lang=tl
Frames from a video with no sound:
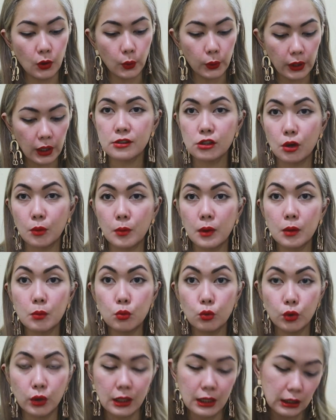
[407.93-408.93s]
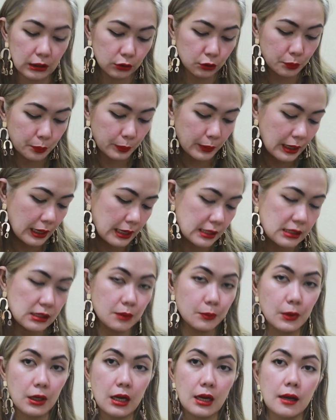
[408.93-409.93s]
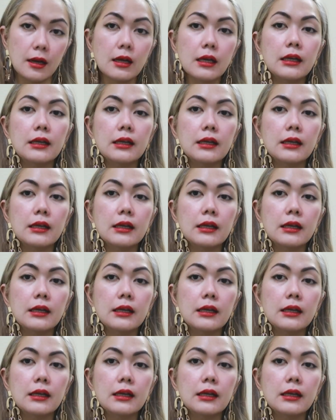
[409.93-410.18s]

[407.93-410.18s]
Okay, sobrang mura lang ng price ng mga